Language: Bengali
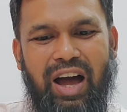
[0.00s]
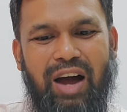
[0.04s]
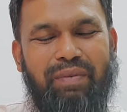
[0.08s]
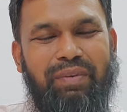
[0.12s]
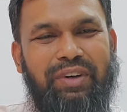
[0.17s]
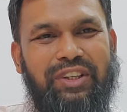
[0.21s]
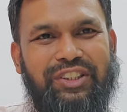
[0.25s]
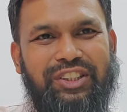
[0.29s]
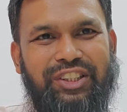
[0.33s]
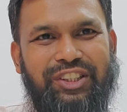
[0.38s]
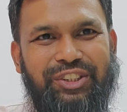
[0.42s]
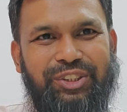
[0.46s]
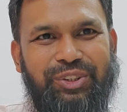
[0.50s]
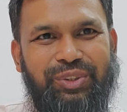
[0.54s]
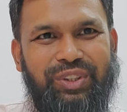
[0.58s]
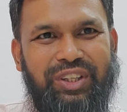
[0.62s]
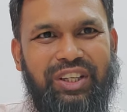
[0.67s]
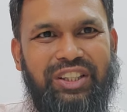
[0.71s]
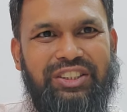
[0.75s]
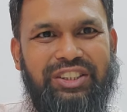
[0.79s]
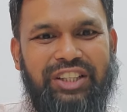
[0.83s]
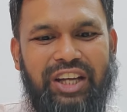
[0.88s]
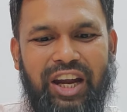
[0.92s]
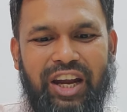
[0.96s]
আমার
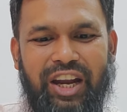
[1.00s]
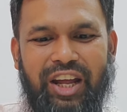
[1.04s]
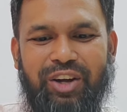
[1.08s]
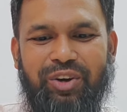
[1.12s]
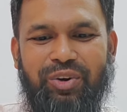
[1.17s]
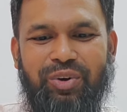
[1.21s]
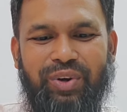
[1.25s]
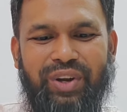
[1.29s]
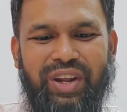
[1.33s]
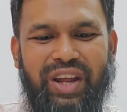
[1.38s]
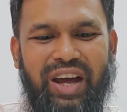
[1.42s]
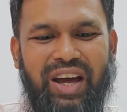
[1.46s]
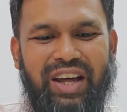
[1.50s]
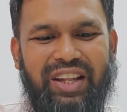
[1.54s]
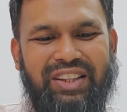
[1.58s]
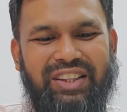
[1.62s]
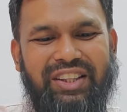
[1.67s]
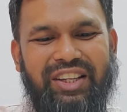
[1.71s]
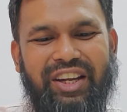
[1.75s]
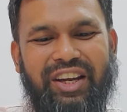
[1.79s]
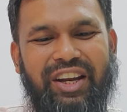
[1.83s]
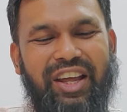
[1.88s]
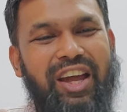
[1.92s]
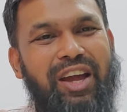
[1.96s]
শিশুটি সারাক্ষণই হাত
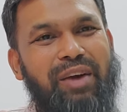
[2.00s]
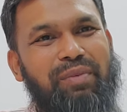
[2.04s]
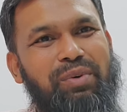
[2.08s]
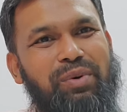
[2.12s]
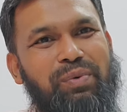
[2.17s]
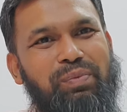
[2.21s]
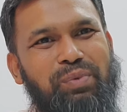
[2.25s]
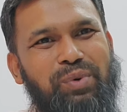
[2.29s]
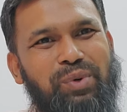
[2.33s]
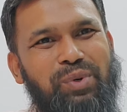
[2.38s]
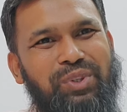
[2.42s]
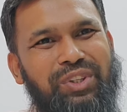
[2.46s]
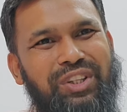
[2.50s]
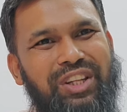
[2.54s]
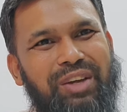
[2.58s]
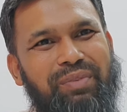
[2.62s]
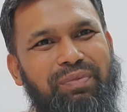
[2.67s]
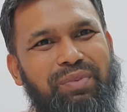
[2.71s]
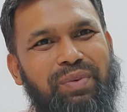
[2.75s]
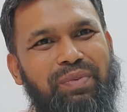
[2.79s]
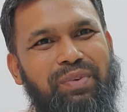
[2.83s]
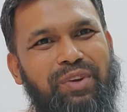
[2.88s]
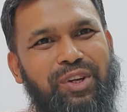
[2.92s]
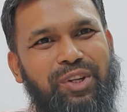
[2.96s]
নাড়ায় এবং মুখ দিয়ে
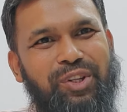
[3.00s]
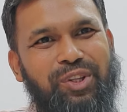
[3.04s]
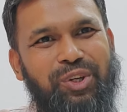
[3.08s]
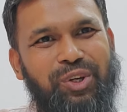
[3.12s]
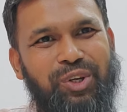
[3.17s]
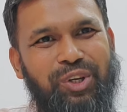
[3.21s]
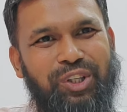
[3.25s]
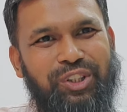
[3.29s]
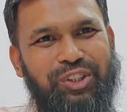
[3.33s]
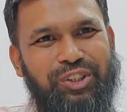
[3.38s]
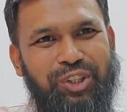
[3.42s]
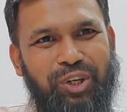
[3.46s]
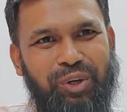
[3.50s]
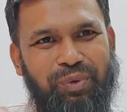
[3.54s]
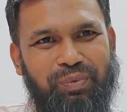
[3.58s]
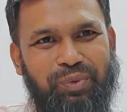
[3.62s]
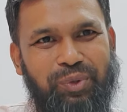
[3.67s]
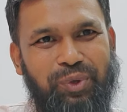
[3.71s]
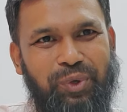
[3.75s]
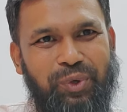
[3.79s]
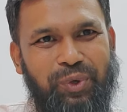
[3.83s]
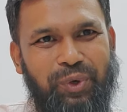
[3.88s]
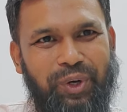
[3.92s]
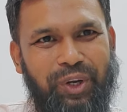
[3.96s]
বিভিন্ন ধরনের
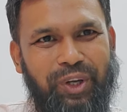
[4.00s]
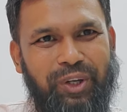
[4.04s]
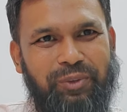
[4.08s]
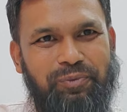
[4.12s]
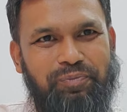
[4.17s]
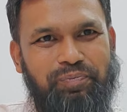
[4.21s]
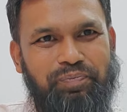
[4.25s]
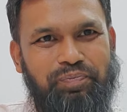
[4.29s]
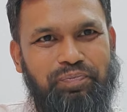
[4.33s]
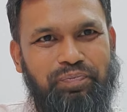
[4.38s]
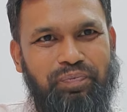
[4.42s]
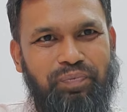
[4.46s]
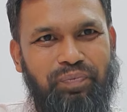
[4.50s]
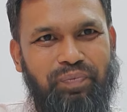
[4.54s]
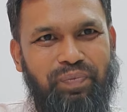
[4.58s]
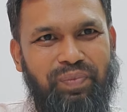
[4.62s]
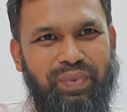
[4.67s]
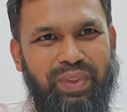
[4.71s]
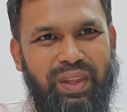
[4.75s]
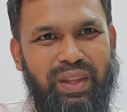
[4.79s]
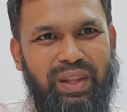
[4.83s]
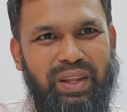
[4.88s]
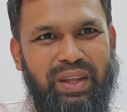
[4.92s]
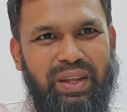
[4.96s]
শব্দ করে
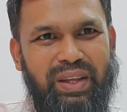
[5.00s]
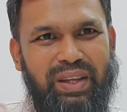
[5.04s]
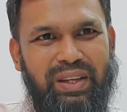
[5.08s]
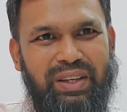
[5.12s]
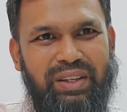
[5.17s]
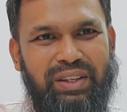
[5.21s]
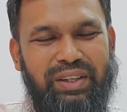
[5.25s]
হুম